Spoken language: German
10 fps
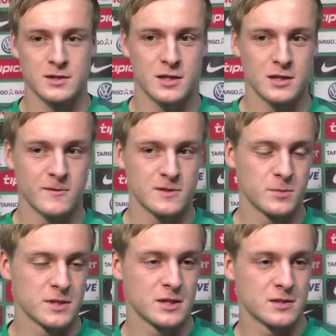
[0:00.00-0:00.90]
ist da eine
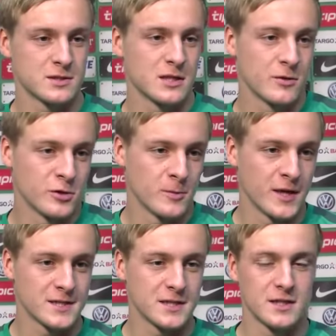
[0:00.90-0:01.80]
gewisse Brisanz dadurch
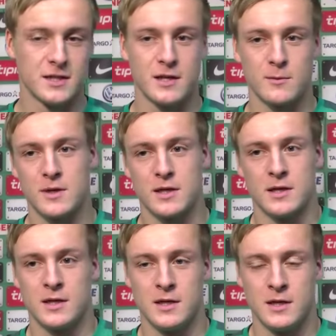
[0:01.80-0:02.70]
nochmal extra drin,
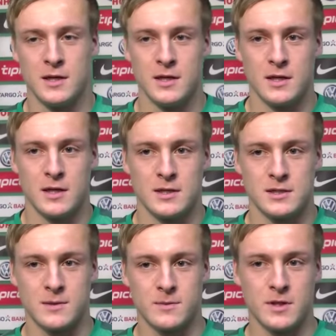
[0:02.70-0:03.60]
aber
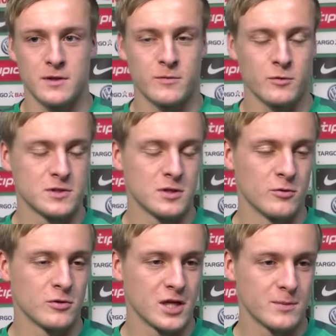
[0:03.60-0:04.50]
es gibt für uns
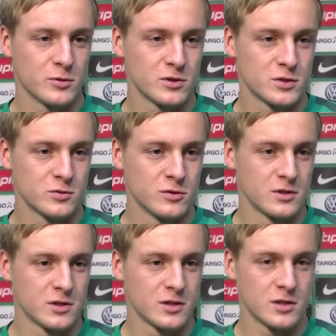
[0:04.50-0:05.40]
auch nur drei Punkte zu
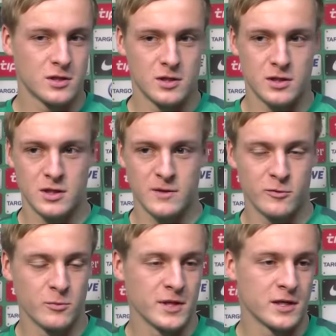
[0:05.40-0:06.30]
holen, die
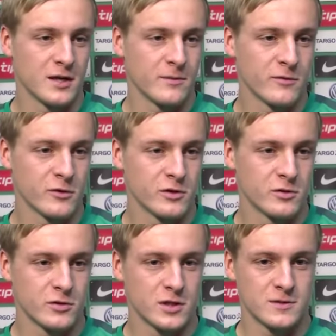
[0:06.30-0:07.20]
wir unbedingt haben
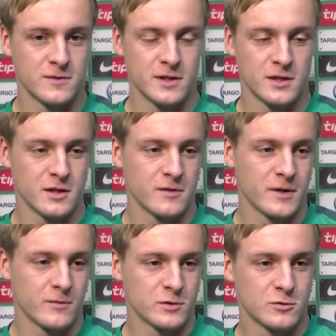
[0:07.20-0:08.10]
wollen und deswegen werden
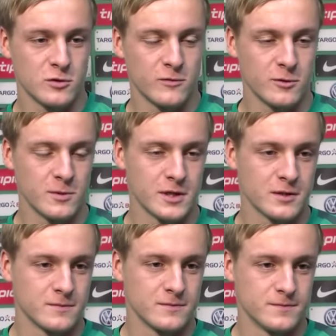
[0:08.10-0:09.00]
wir uns gut darauf vorbereiten.